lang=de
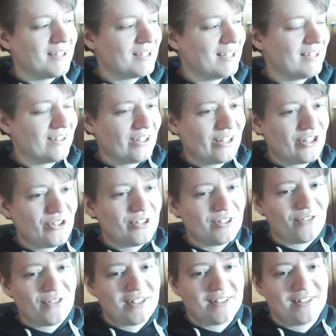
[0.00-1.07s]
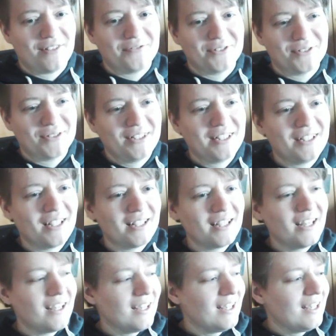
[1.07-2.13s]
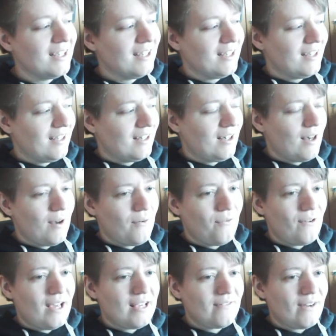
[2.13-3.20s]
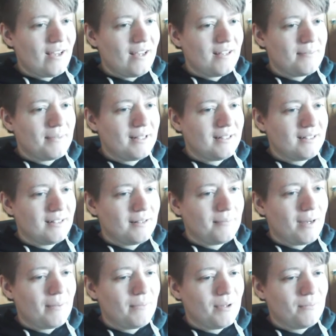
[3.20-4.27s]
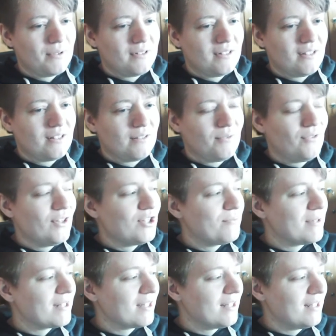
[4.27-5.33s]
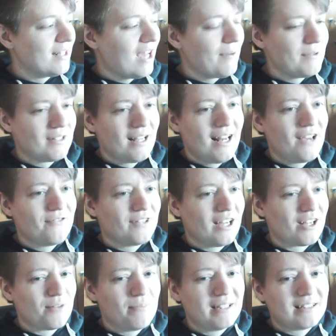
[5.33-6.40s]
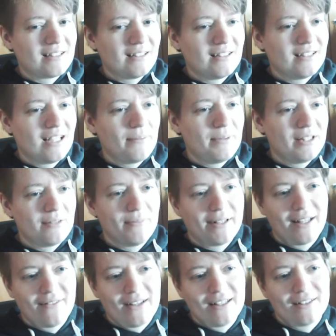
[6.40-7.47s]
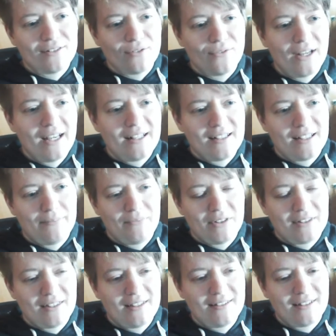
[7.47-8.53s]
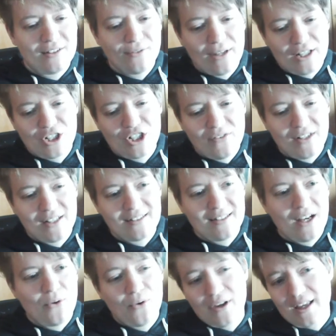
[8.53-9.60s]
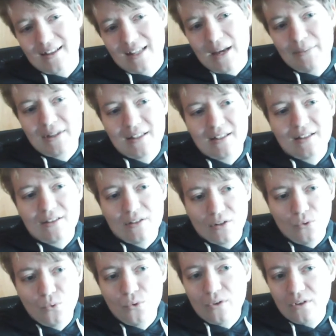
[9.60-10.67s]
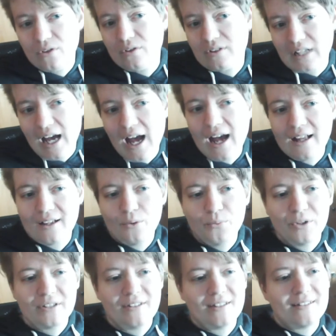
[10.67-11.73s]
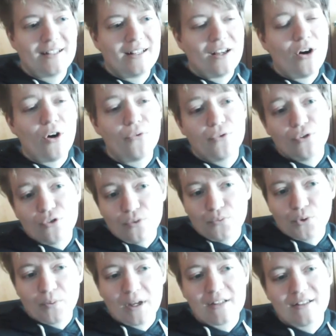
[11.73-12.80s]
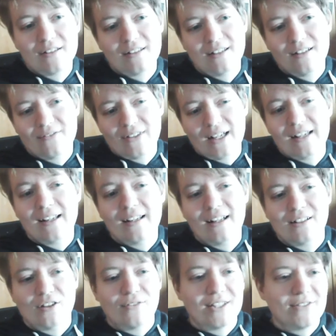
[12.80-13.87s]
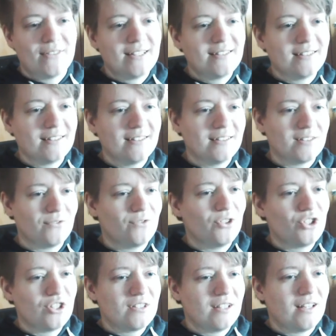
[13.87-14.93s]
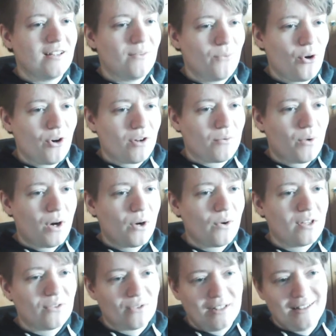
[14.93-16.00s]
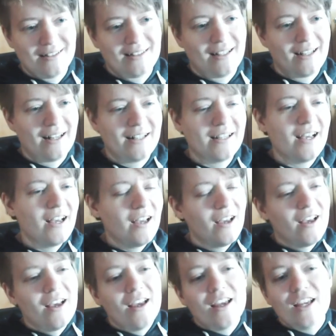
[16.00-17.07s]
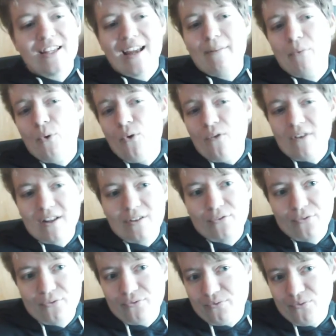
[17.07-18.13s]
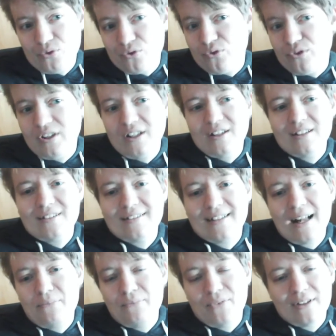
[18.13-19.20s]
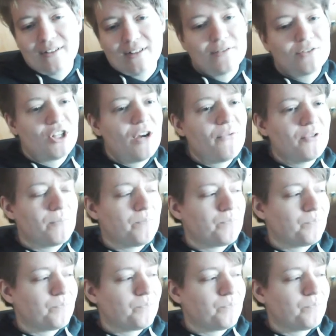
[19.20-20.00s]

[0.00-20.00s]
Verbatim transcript: ich bin stolz darauf, dass es auch funktioniert hat. Äh, vielleicht war ja jemand äh, bei mir ein bisschen im Twitch mit drin, da habe ich da live dran gebastelt. Ich habe jetzt mittlerweile so weit, ich habe das gestern so weit geschafft, dass ich sage, okay, jetzt habe ich genügend da, um das jetzt halt auch auf YouTube zu präsentieren, weil dann halt auch was Festes ist. Auf Twitch ist ja Work in Progress und hier ist dann halt, ich habe irgendwas Funktionierendes halbwegs geschafft.